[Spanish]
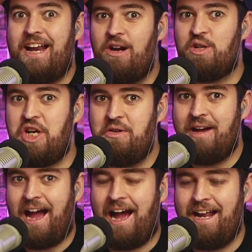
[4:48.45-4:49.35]
ilusión,
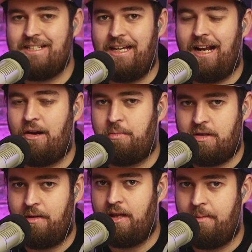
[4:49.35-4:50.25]
unas ganas y claro, pues
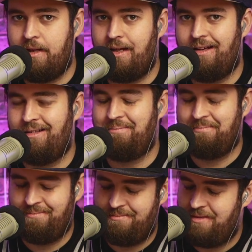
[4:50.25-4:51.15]
evidentemente
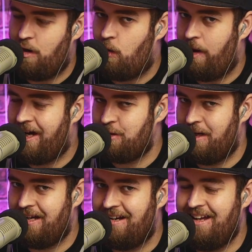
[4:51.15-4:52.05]
no juegas bien.